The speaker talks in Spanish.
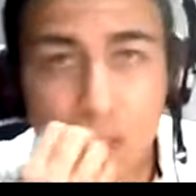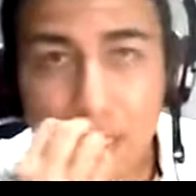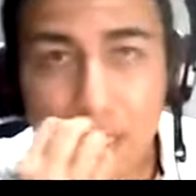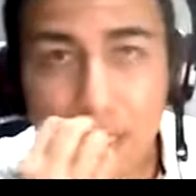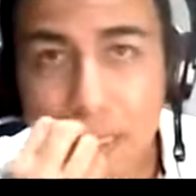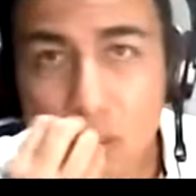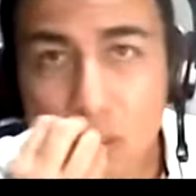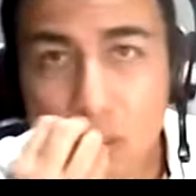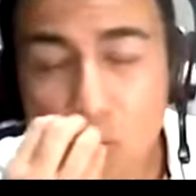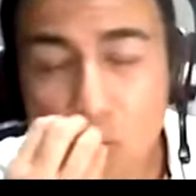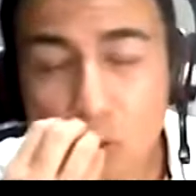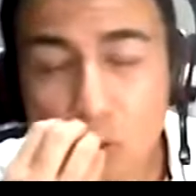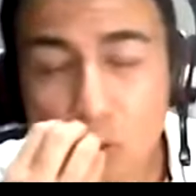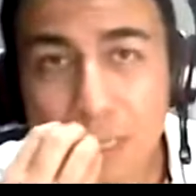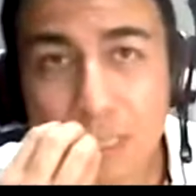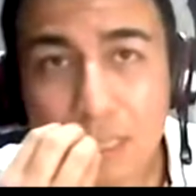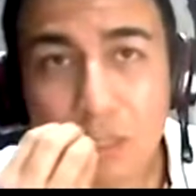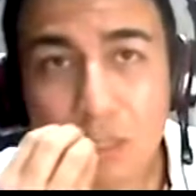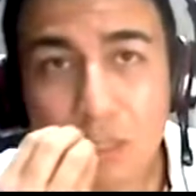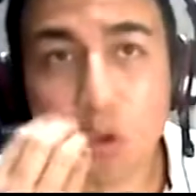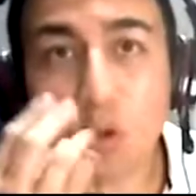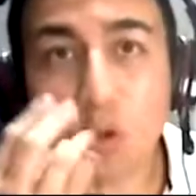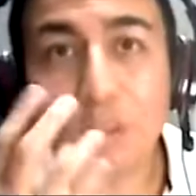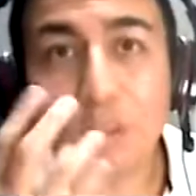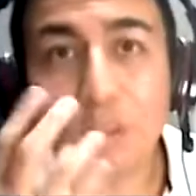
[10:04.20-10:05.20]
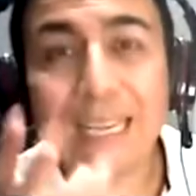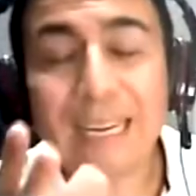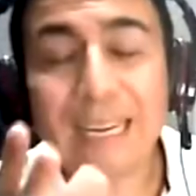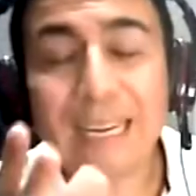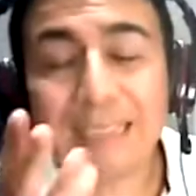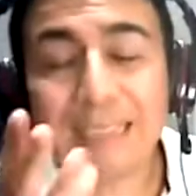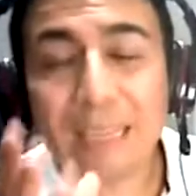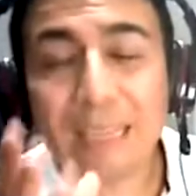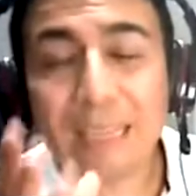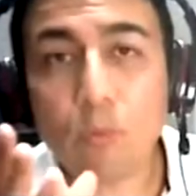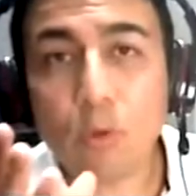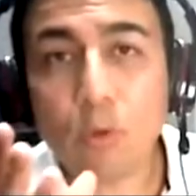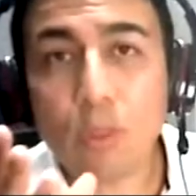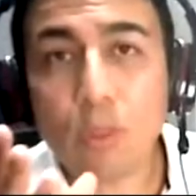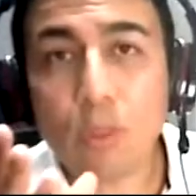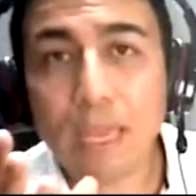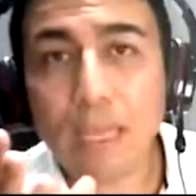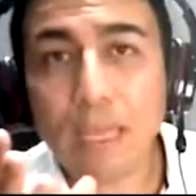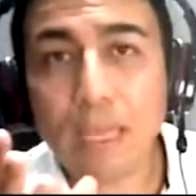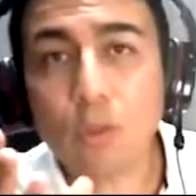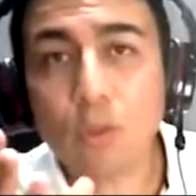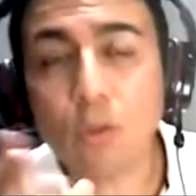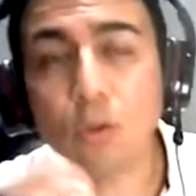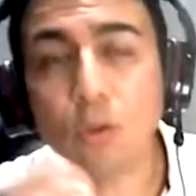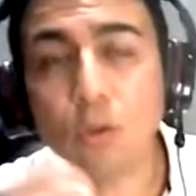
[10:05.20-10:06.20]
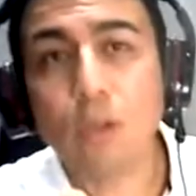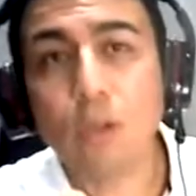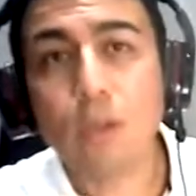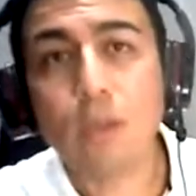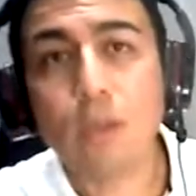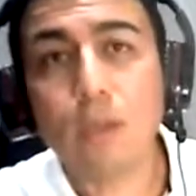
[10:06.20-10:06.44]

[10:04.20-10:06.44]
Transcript: las uñas o tartamudeando.